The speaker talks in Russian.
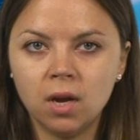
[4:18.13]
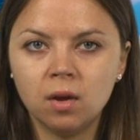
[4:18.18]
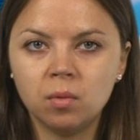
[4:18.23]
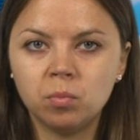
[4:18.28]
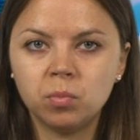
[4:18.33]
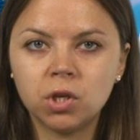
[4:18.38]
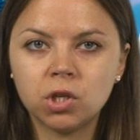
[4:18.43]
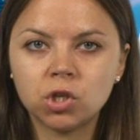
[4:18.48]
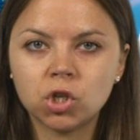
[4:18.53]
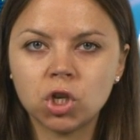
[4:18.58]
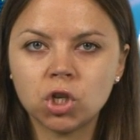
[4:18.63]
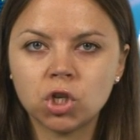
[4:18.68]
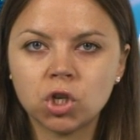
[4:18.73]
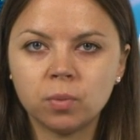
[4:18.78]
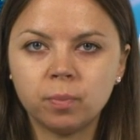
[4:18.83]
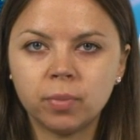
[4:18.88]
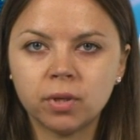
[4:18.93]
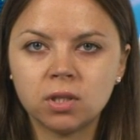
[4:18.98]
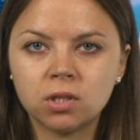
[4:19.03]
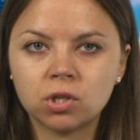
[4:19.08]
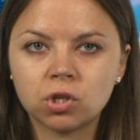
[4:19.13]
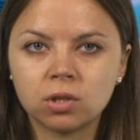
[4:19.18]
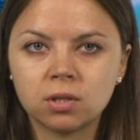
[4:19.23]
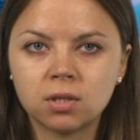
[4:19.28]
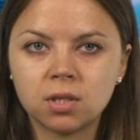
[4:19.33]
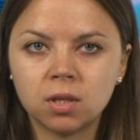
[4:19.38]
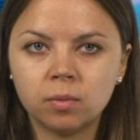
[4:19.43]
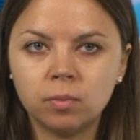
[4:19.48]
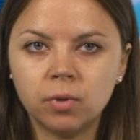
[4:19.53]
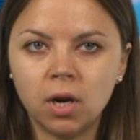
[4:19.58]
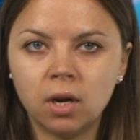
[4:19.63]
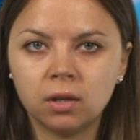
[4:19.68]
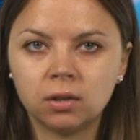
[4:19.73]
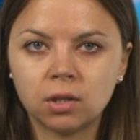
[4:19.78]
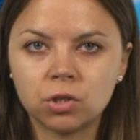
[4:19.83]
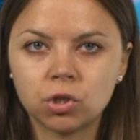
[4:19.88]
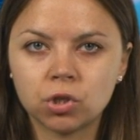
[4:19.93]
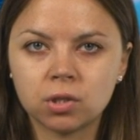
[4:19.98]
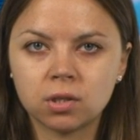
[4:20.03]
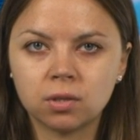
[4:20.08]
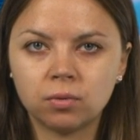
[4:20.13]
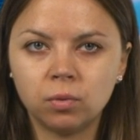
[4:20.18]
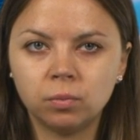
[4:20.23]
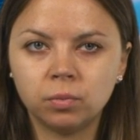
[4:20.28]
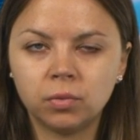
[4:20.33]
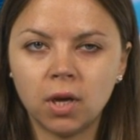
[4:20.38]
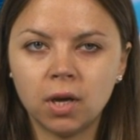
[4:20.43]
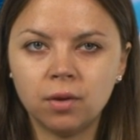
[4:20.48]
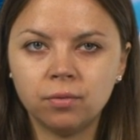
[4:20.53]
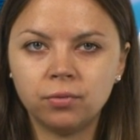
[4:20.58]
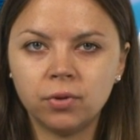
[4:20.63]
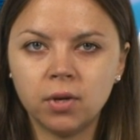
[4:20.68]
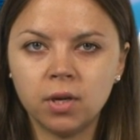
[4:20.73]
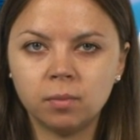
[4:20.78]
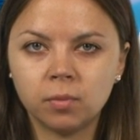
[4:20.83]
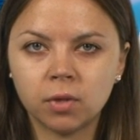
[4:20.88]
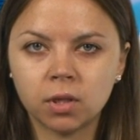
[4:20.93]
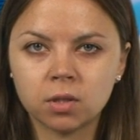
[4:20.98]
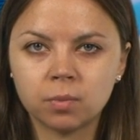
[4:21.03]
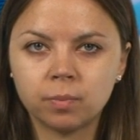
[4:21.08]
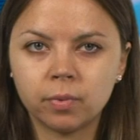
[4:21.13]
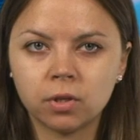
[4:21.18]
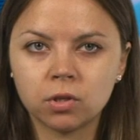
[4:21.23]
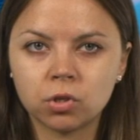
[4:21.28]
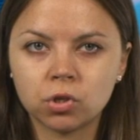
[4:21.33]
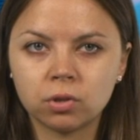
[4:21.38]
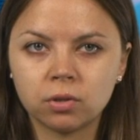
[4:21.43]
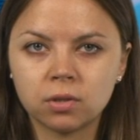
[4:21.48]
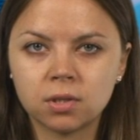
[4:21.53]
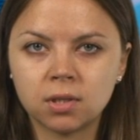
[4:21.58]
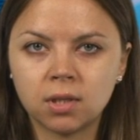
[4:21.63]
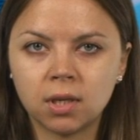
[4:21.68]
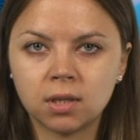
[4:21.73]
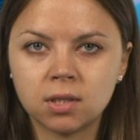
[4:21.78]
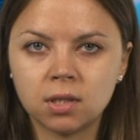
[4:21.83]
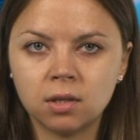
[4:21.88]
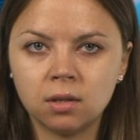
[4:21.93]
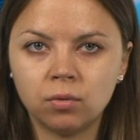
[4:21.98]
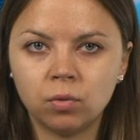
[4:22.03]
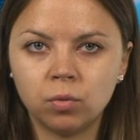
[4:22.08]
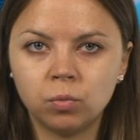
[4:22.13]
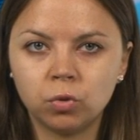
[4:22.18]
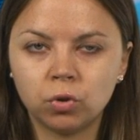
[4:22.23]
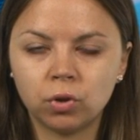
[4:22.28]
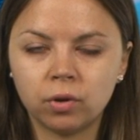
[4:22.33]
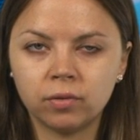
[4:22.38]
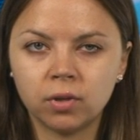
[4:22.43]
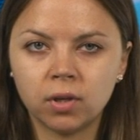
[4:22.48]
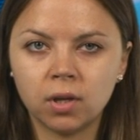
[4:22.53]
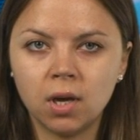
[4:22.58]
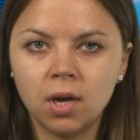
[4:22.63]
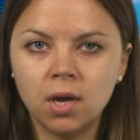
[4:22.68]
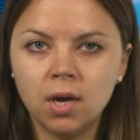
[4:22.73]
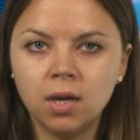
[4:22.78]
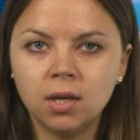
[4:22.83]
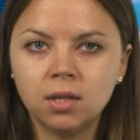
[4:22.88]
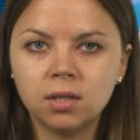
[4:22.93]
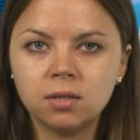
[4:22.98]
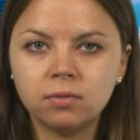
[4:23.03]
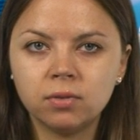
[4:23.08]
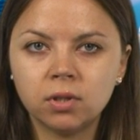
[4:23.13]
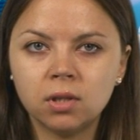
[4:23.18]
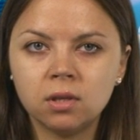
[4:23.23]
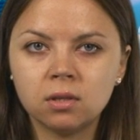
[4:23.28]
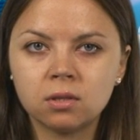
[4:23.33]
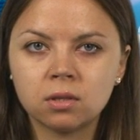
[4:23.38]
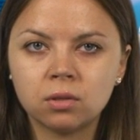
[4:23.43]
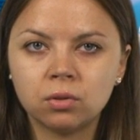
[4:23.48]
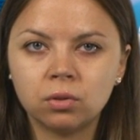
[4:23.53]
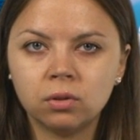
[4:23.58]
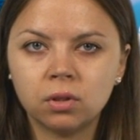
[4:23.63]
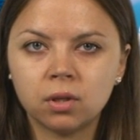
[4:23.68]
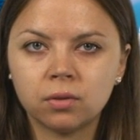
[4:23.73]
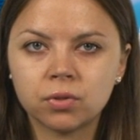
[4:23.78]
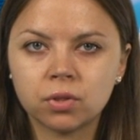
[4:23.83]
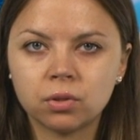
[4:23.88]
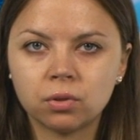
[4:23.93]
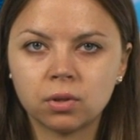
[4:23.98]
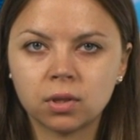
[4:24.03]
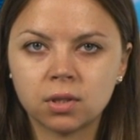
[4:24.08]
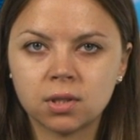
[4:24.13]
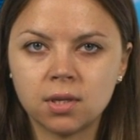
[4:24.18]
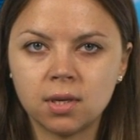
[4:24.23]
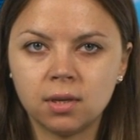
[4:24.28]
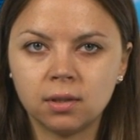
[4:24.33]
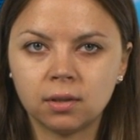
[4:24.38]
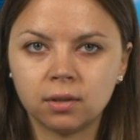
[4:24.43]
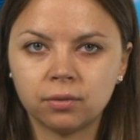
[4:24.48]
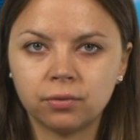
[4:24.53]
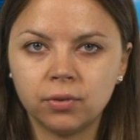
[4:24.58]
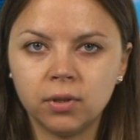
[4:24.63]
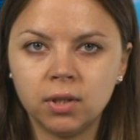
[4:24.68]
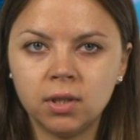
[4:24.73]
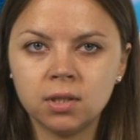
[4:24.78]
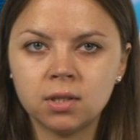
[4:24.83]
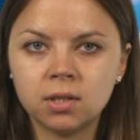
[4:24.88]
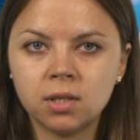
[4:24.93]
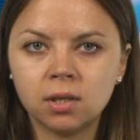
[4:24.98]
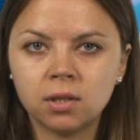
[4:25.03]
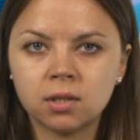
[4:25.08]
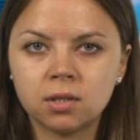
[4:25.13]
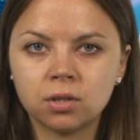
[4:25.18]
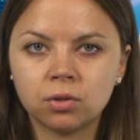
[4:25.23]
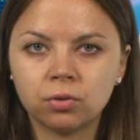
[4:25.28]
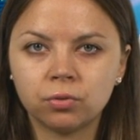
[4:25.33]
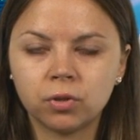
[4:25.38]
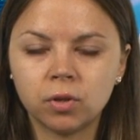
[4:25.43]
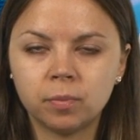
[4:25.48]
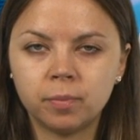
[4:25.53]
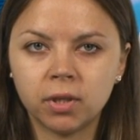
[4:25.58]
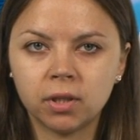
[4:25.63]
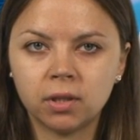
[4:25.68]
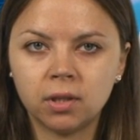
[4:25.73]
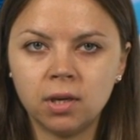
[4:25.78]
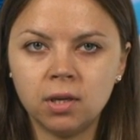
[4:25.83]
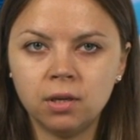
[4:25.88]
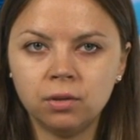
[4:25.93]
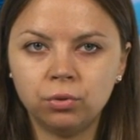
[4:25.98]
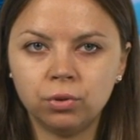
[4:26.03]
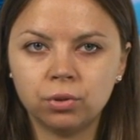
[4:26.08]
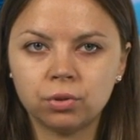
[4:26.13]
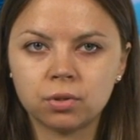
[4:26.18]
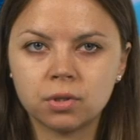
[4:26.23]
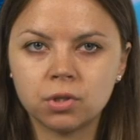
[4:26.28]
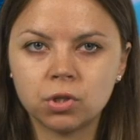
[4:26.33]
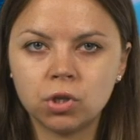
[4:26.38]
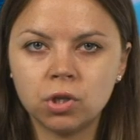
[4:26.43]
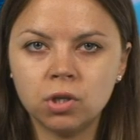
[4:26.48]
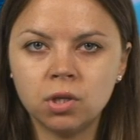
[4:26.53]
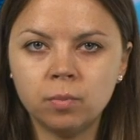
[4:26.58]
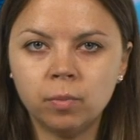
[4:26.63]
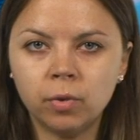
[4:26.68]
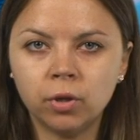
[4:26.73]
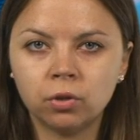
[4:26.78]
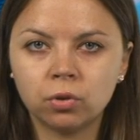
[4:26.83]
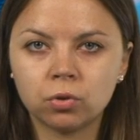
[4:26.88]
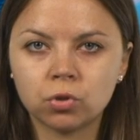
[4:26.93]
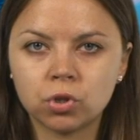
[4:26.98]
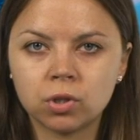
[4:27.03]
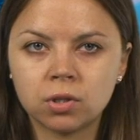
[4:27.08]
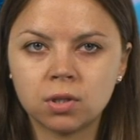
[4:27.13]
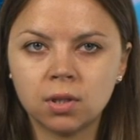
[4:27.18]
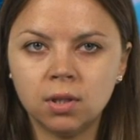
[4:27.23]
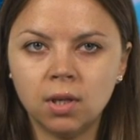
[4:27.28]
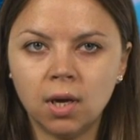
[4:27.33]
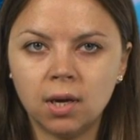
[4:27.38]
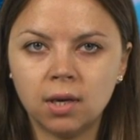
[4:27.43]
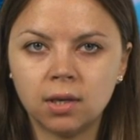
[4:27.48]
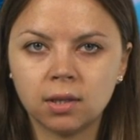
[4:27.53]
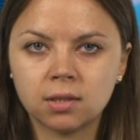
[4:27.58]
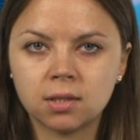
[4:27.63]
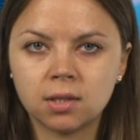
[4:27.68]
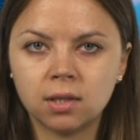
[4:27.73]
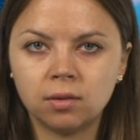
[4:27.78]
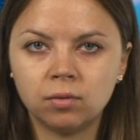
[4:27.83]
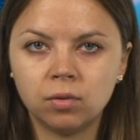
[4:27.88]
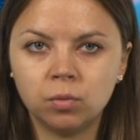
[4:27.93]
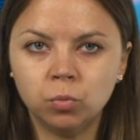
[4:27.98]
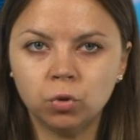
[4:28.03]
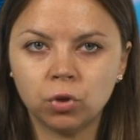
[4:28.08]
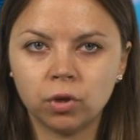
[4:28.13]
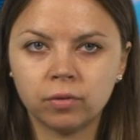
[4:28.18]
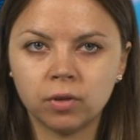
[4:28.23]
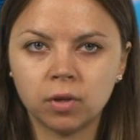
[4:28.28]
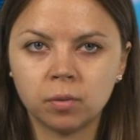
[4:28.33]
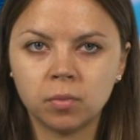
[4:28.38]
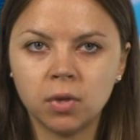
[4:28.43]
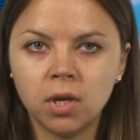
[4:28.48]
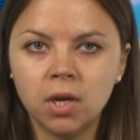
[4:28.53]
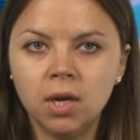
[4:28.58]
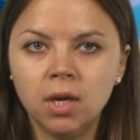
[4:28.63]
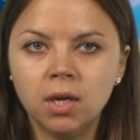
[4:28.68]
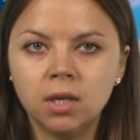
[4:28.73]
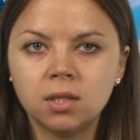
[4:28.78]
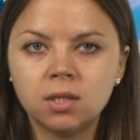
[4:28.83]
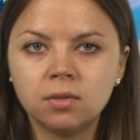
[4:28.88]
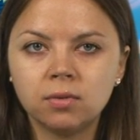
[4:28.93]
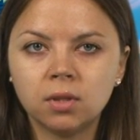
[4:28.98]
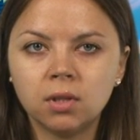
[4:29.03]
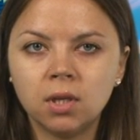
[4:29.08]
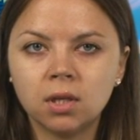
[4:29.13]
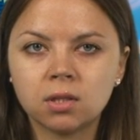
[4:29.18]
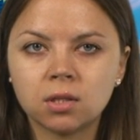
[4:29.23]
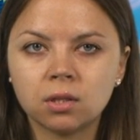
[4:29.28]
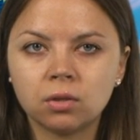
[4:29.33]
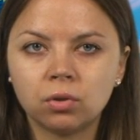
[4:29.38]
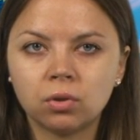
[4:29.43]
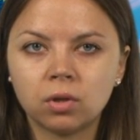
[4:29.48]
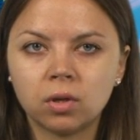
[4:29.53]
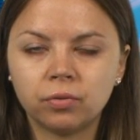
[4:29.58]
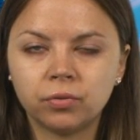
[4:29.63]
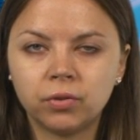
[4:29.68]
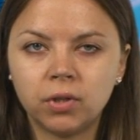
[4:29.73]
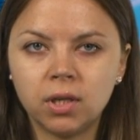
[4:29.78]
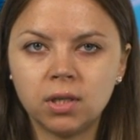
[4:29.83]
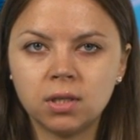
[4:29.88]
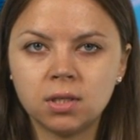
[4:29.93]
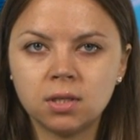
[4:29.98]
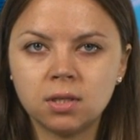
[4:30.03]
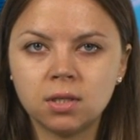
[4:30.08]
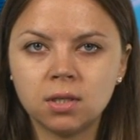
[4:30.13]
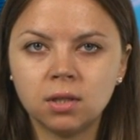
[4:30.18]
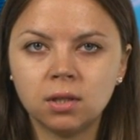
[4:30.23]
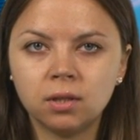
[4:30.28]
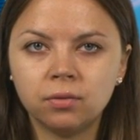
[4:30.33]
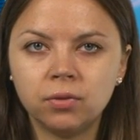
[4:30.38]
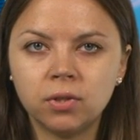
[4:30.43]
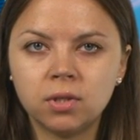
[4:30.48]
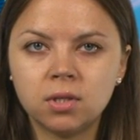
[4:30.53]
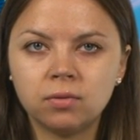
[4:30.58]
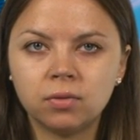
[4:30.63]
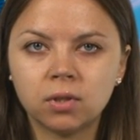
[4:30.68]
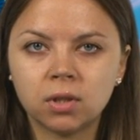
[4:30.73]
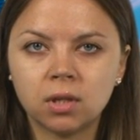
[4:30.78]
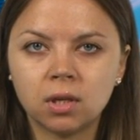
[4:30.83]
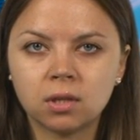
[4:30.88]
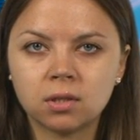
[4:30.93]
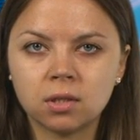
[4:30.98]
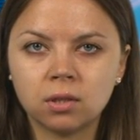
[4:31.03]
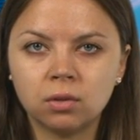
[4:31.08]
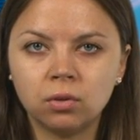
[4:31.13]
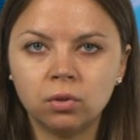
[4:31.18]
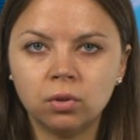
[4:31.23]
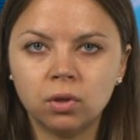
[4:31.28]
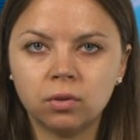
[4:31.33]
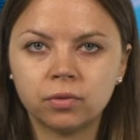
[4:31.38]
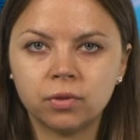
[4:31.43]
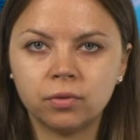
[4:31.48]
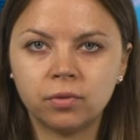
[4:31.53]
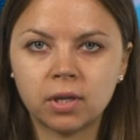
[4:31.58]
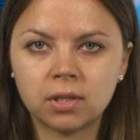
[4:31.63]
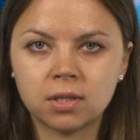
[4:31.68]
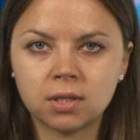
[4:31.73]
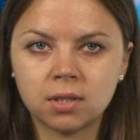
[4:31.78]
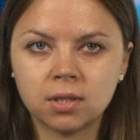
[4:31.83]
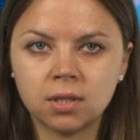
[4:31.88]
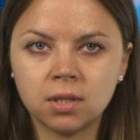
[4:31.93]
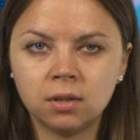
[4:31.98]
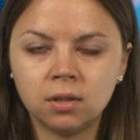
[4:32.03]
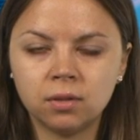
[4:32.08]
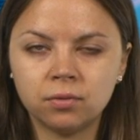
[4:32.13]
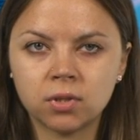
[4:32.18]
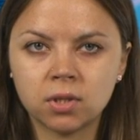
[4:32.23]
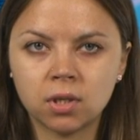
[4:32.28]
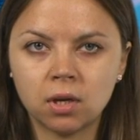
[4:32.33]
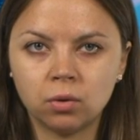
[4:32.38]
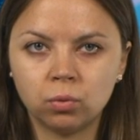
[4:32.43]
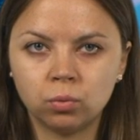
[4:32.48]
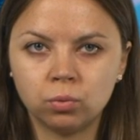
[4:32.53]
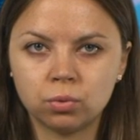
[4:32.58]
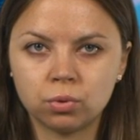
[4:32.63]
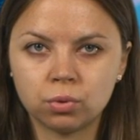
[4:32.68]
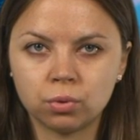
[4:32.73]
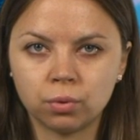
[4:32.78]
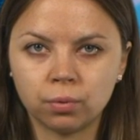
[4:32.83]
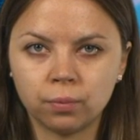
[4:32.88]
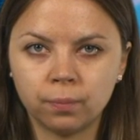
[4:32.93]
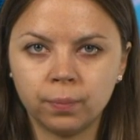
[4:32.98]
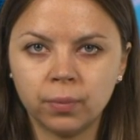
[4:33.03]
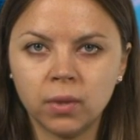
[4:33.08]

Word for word: Ближайшая поддержка серебра на часовом таймфрейме расположилась на ценовом уровне 19 долларов 40 центов. Если котировки преодолеют ее, снижение продолжится далее к целевым уровням 19 долларов 30 центов и 19 15 долларов 20 центов за унцию.